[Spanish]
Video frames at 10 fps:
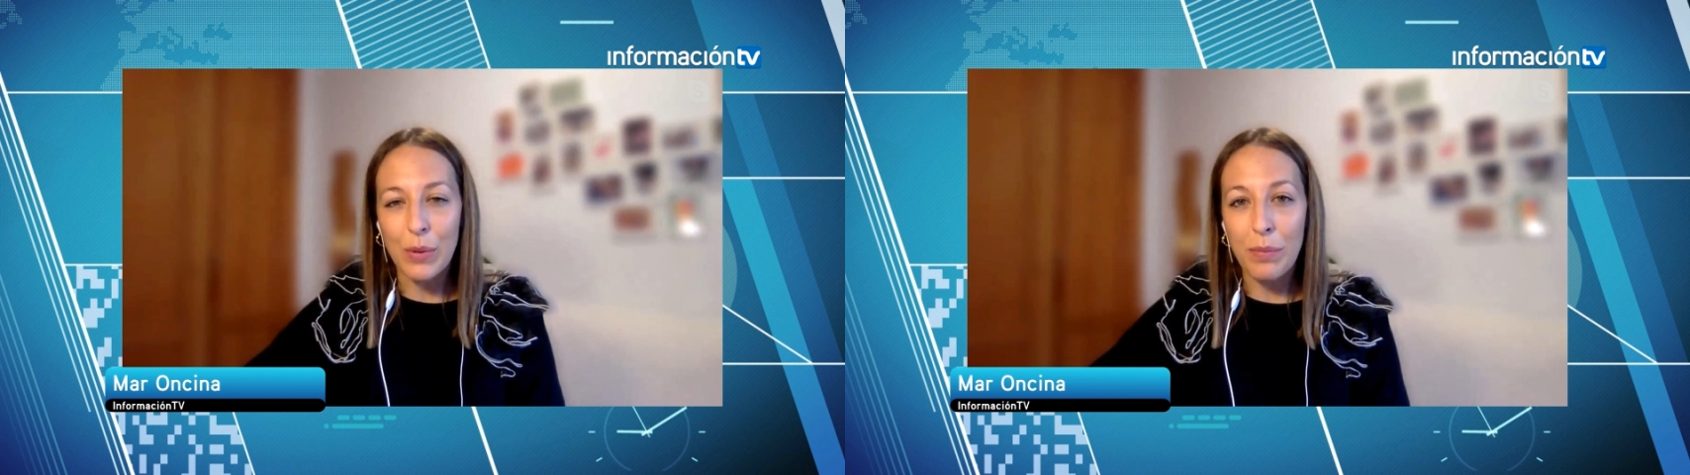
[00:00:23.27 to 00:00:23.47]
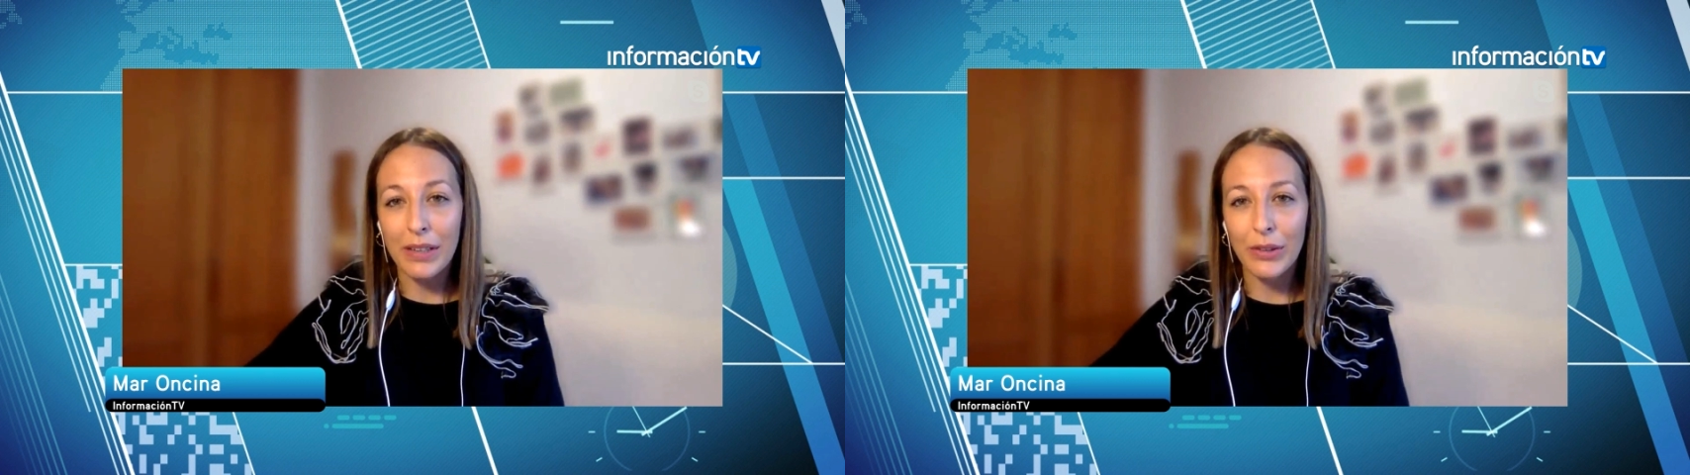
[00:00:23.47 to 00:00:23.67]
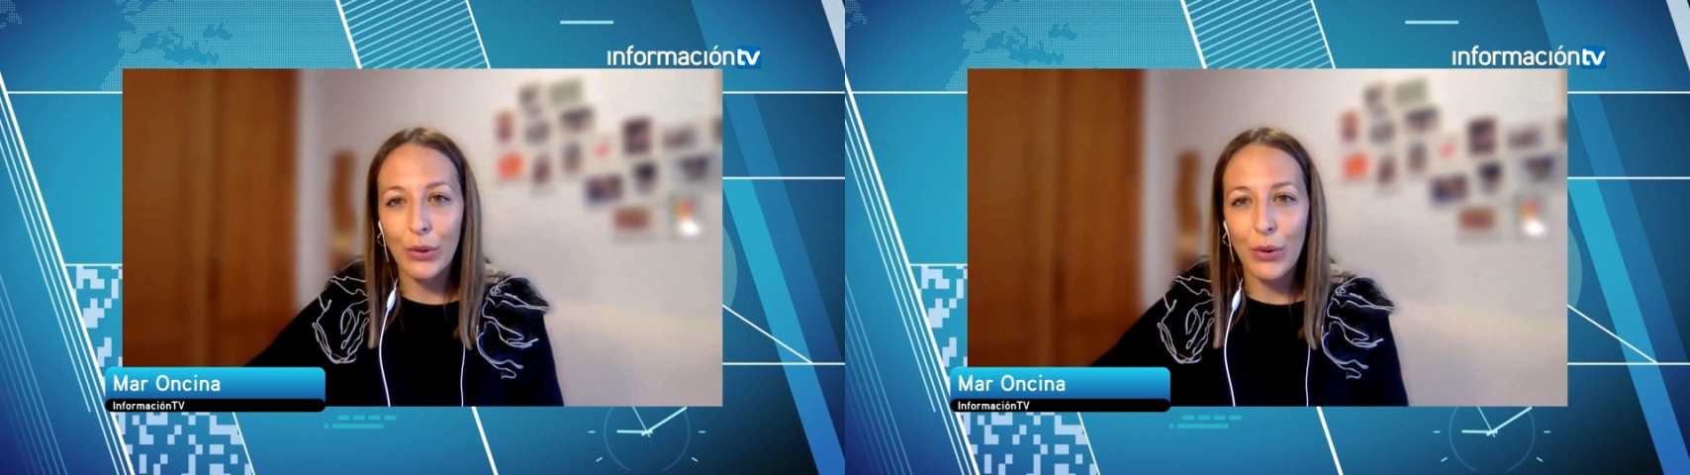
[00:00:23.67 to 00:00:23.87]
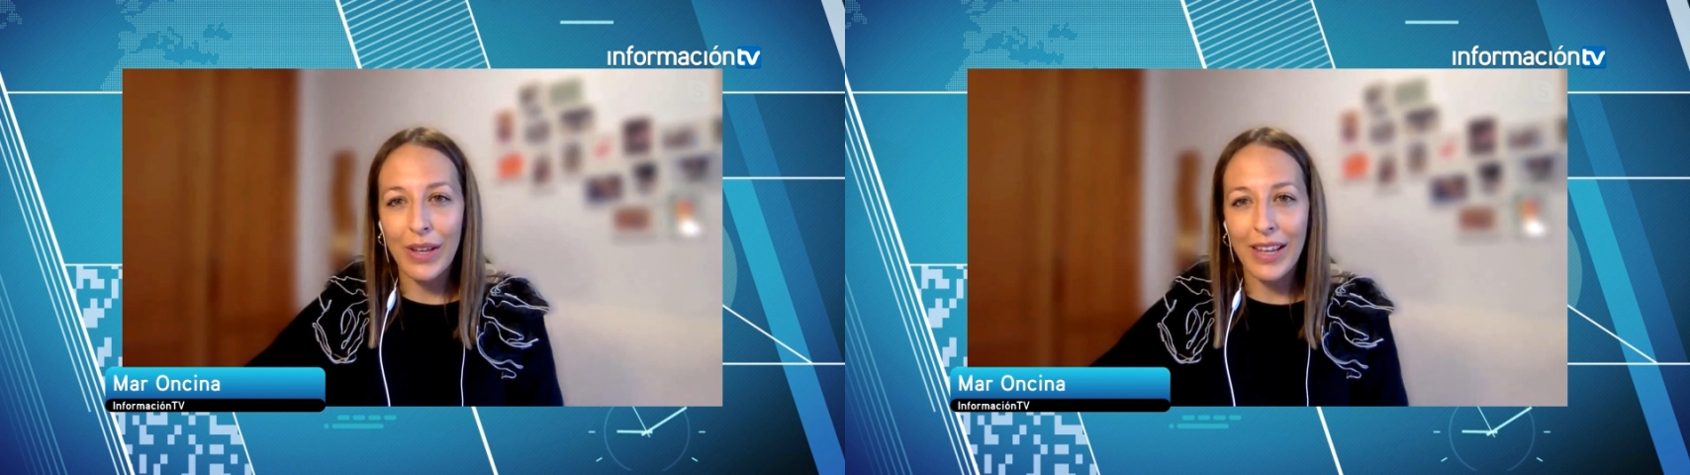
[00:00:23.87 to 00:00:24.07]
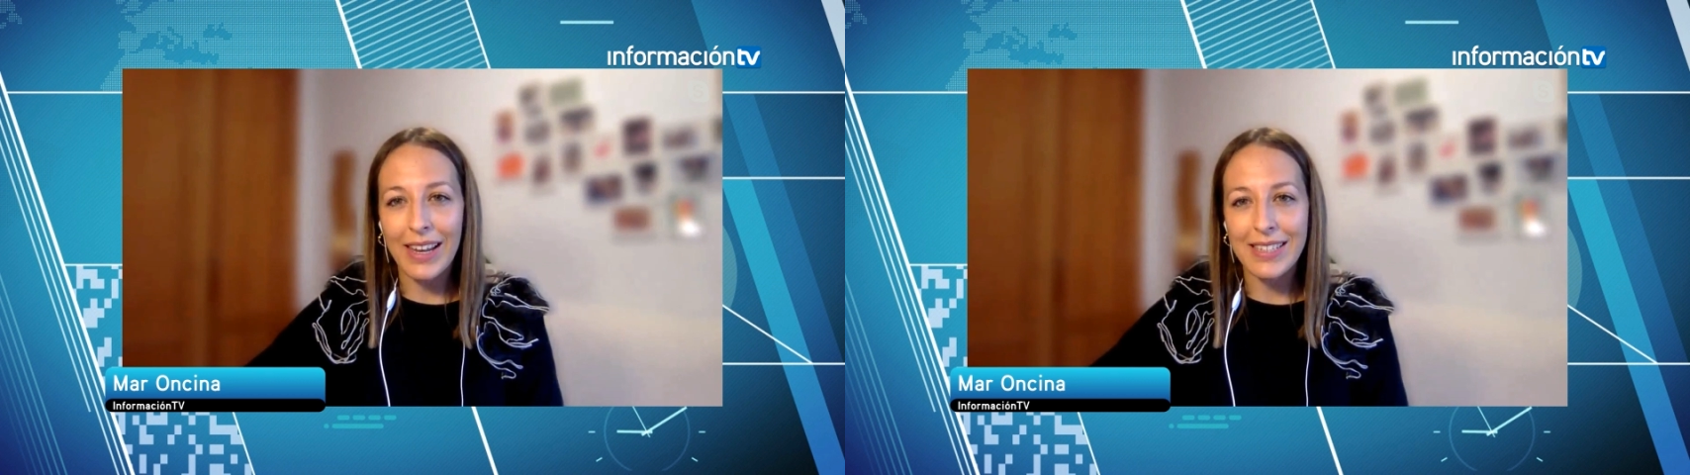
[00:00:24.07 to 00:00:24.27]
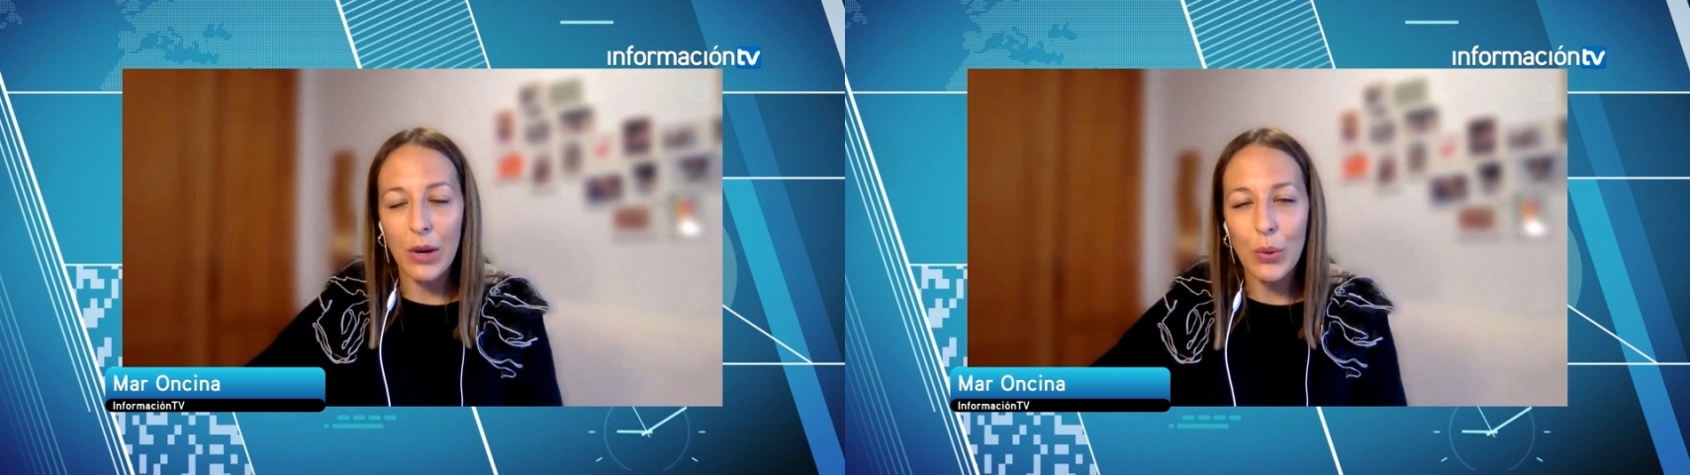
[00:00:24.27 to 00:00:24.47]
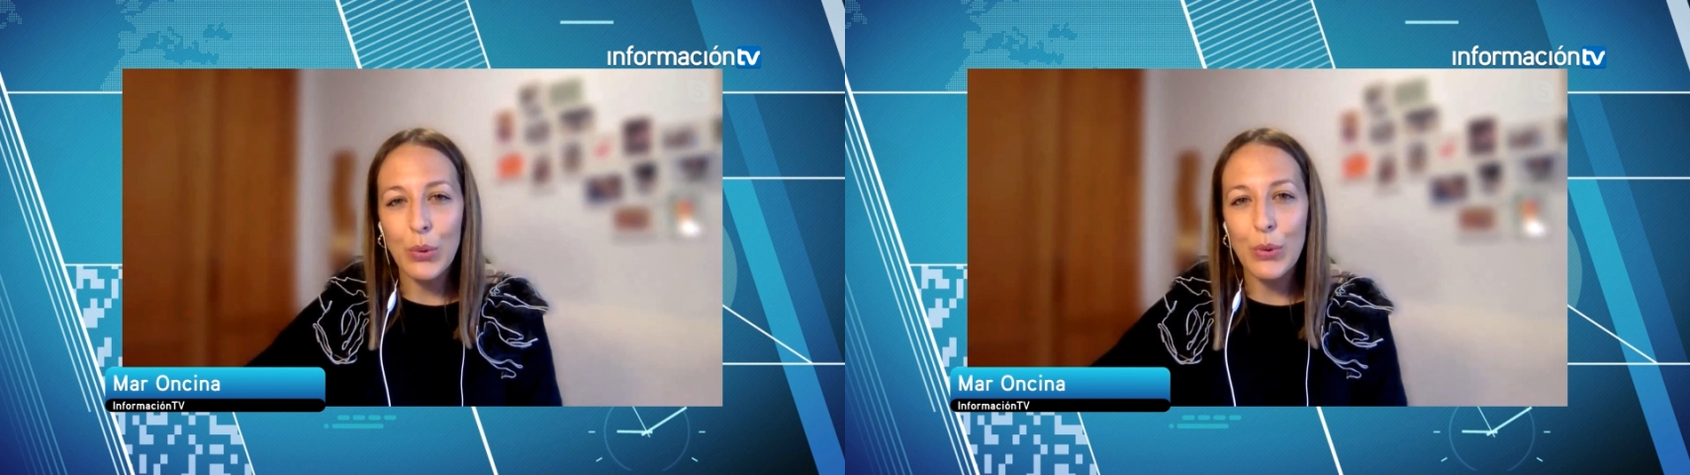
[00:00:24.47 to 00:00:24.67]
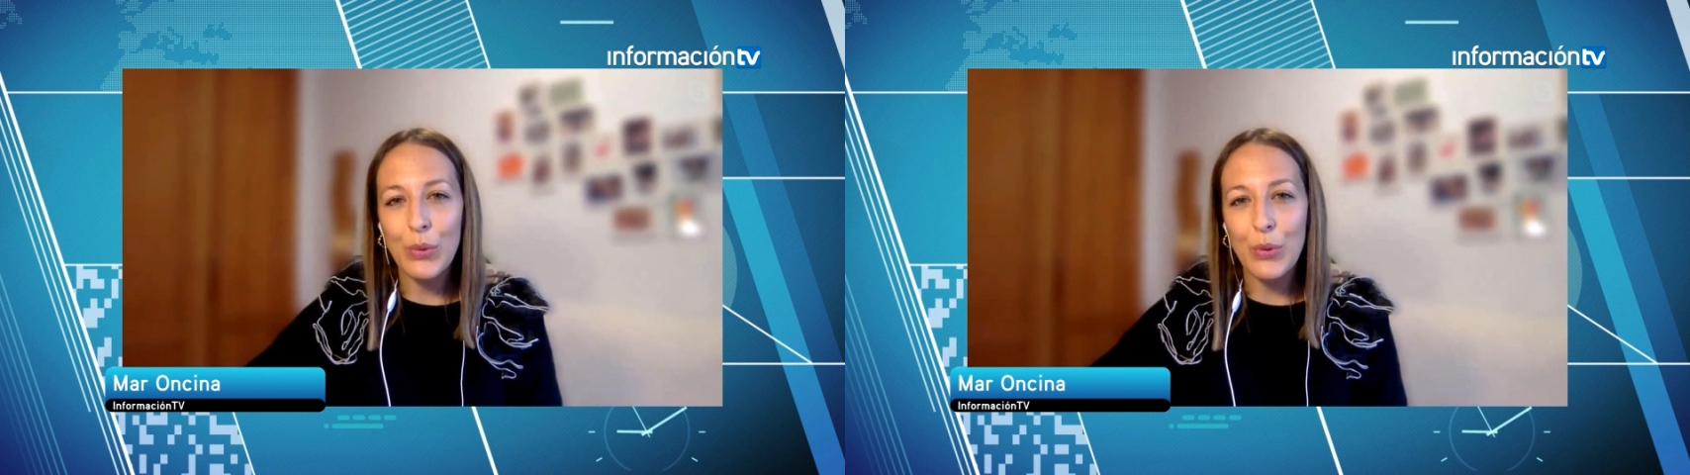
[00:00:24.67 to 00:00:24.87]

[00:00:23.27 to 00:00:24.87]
impacto en la salud